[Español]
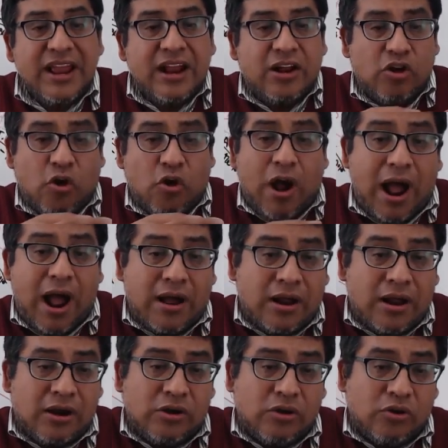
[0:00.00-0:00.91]
lo,
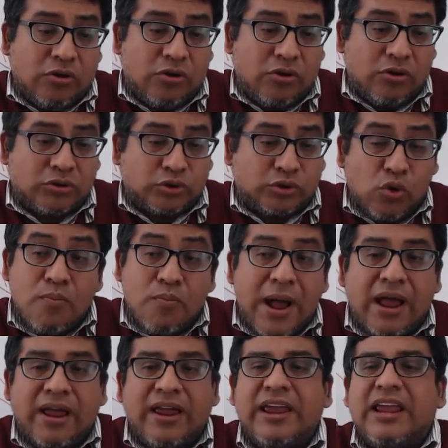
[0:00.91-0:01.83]
lo,
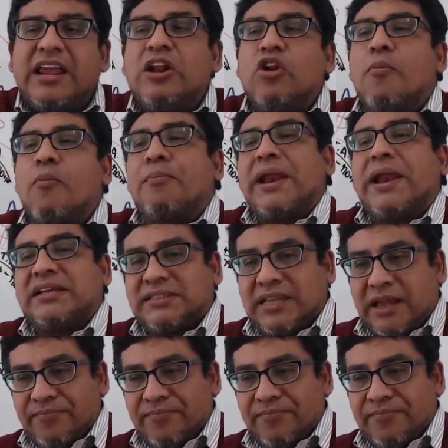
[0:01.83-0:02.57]
suma y lo presta.